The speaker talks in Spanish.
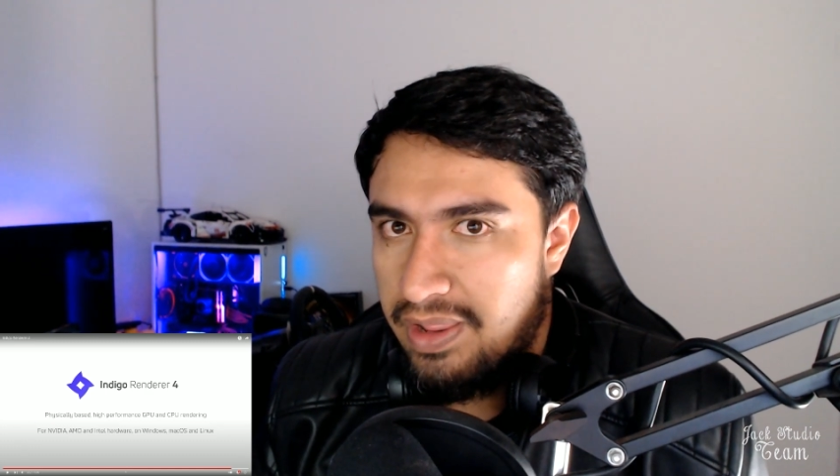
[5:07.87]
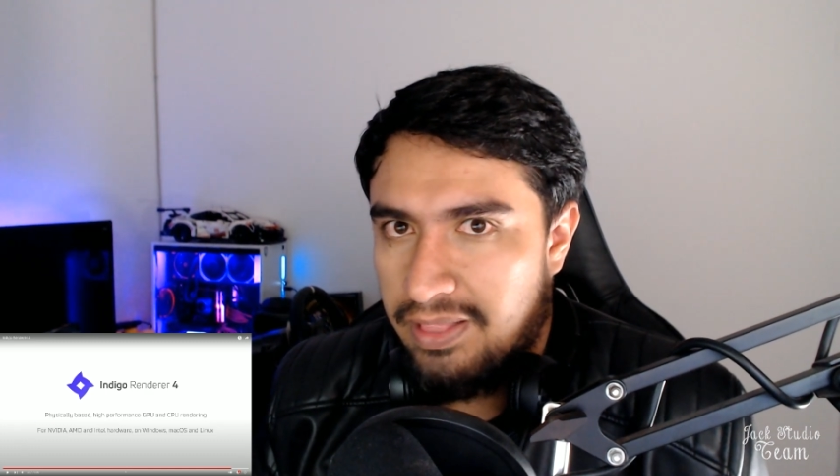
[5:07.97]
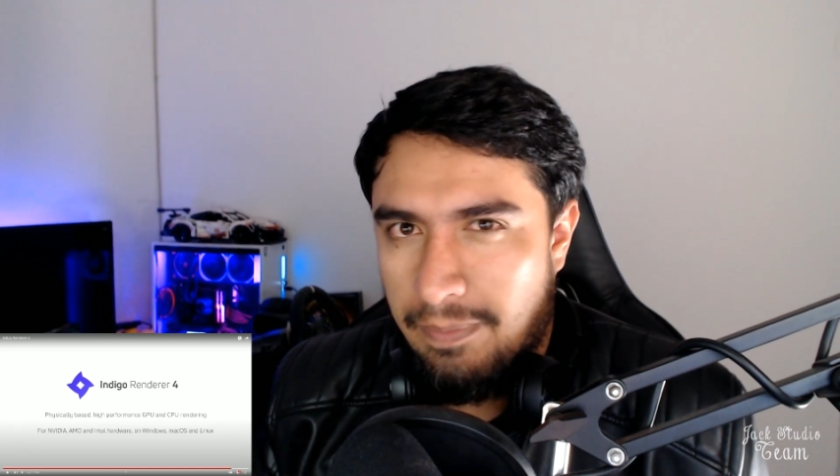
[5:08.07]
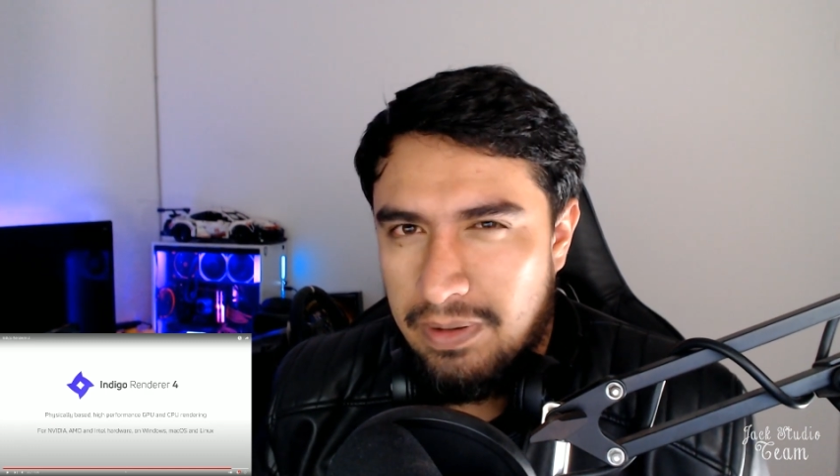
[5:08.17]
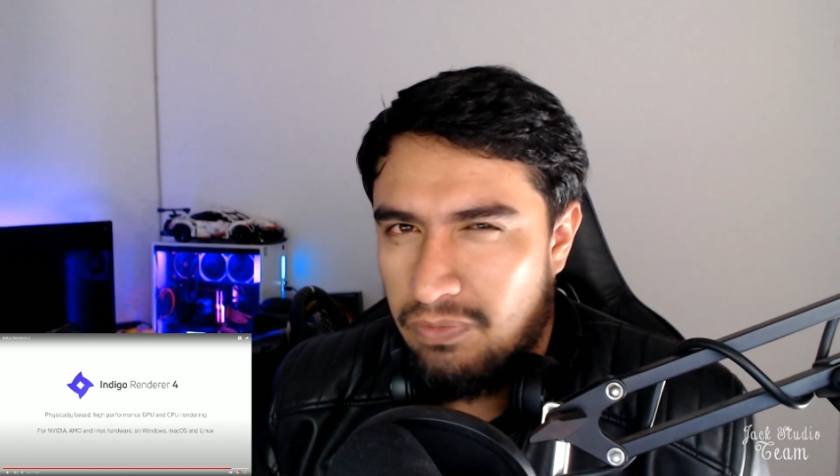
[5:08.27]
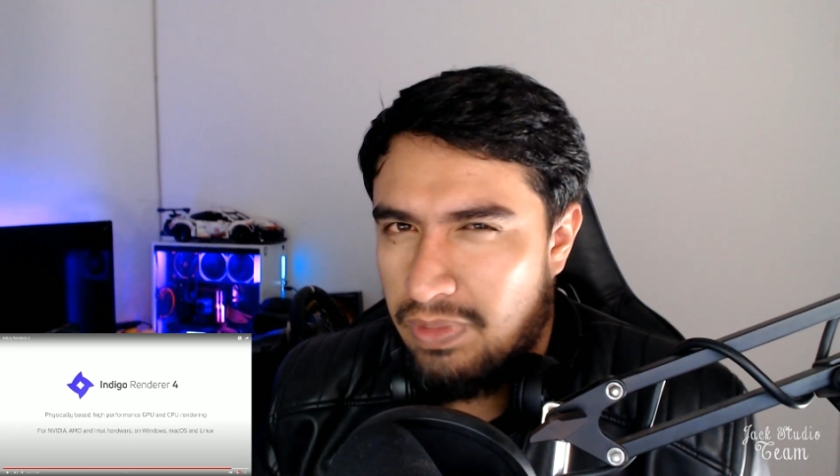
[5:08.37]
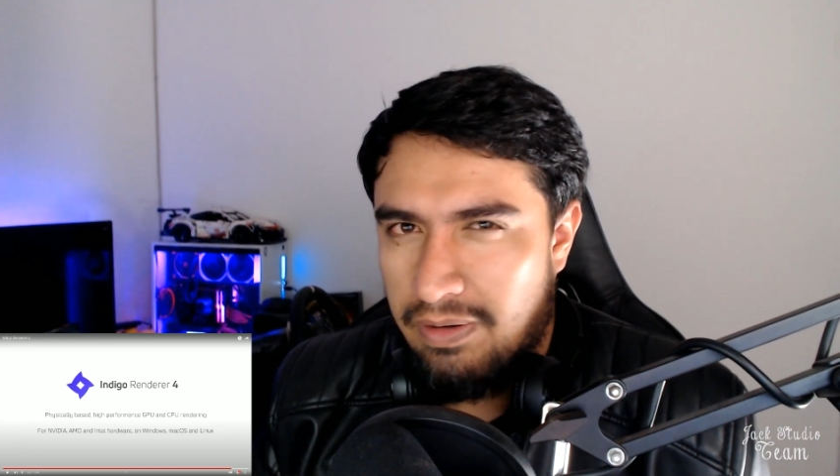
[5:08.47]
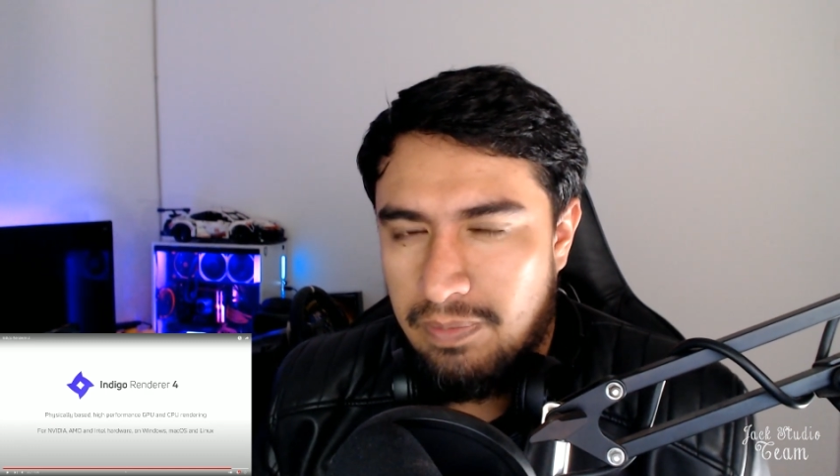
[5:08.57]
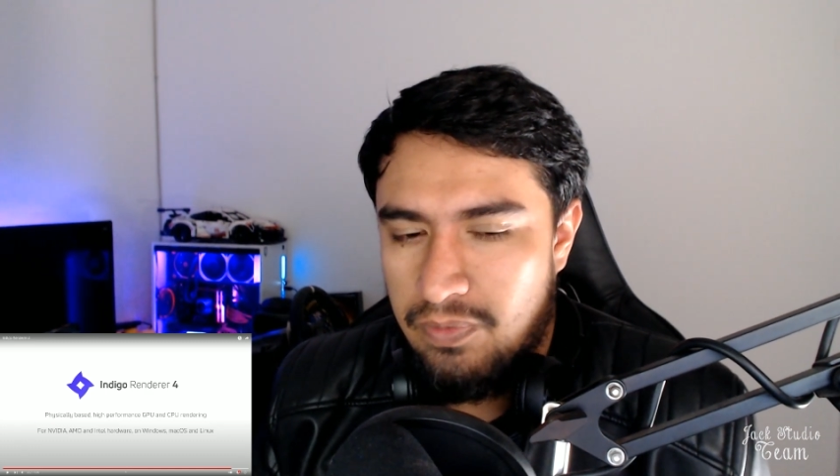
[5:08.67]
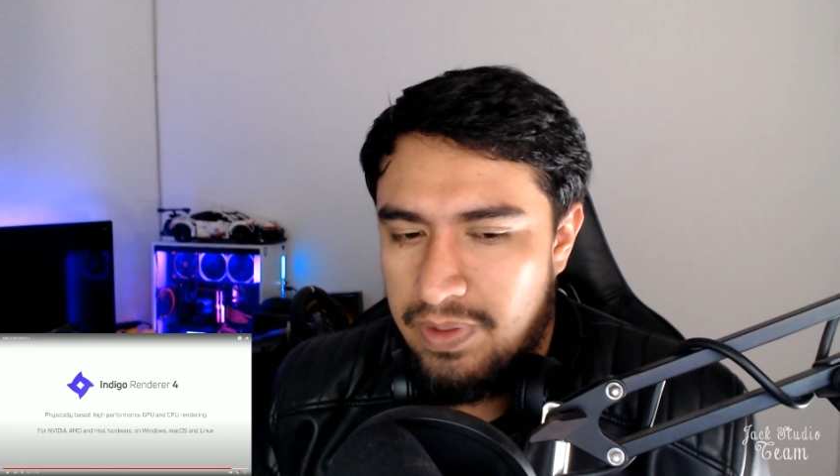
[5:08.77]
también no
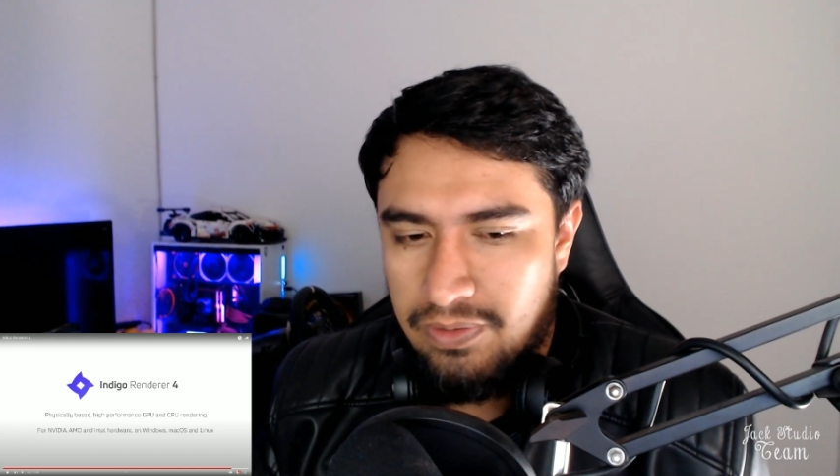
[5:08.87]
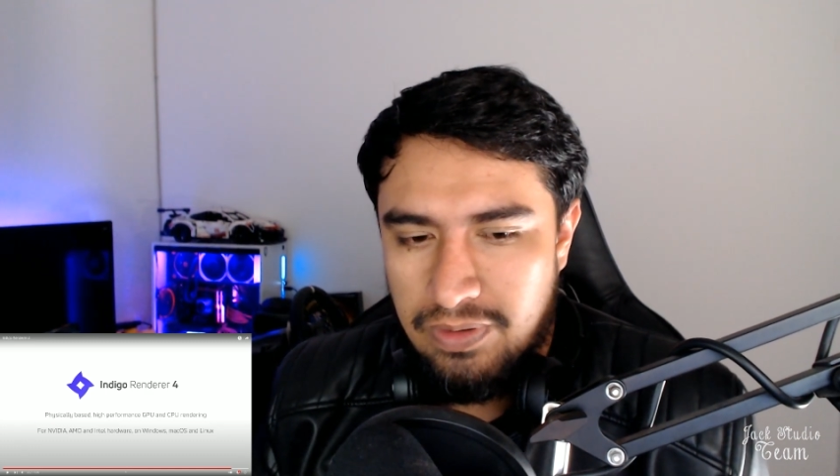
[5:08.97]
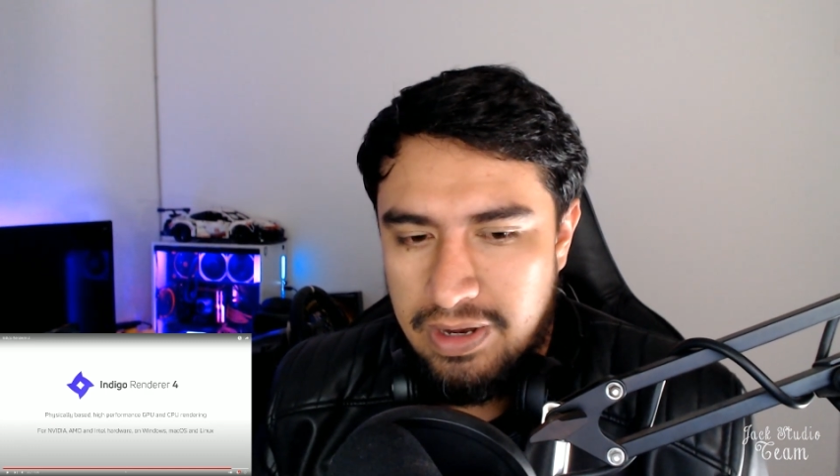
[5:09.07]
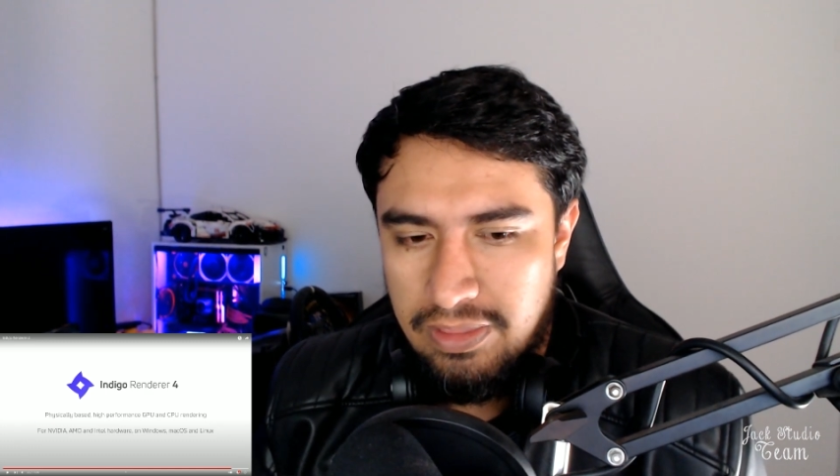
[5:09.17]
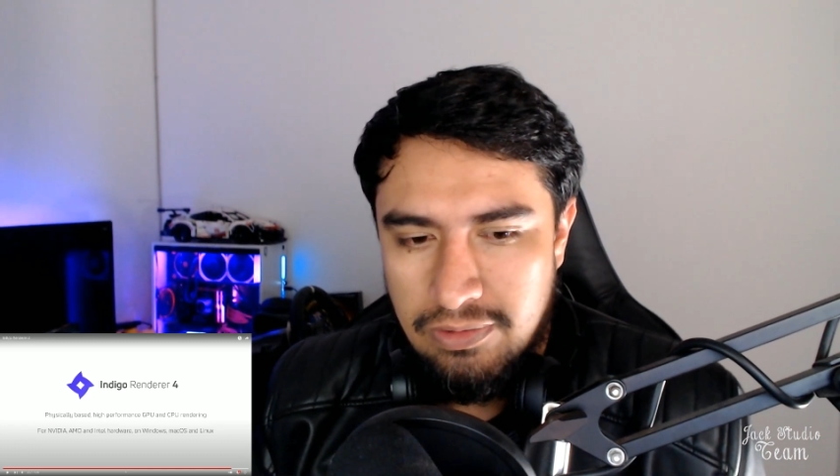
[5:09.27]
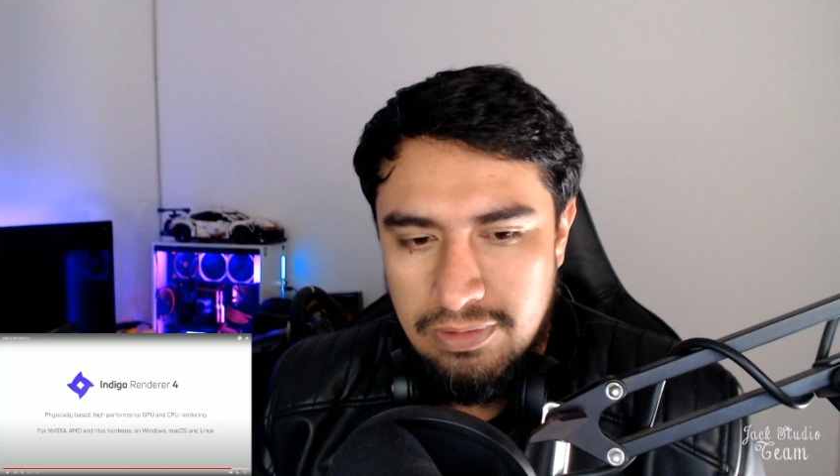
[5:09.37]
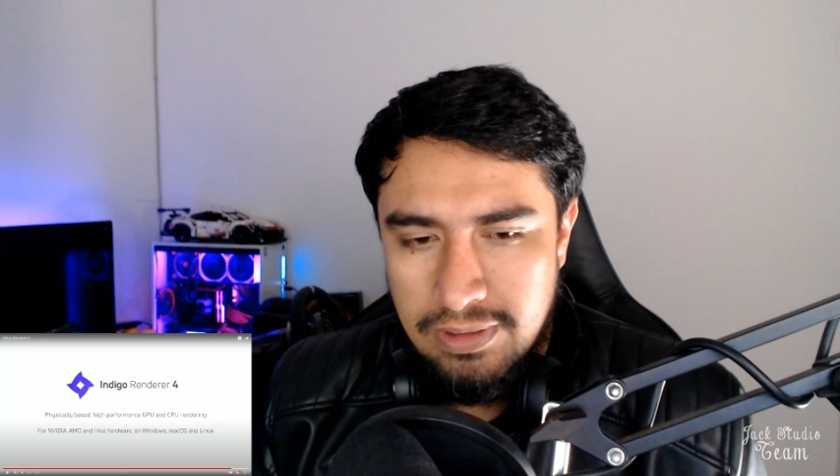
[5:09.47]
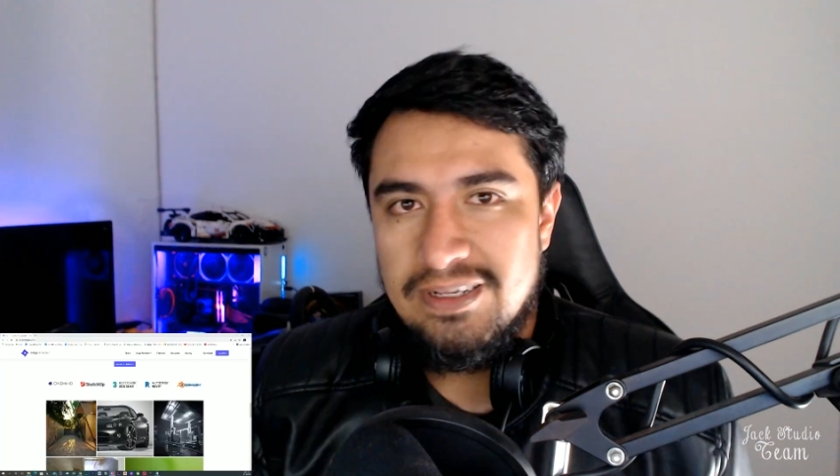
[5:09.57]
trabaja muy bien con Radeon.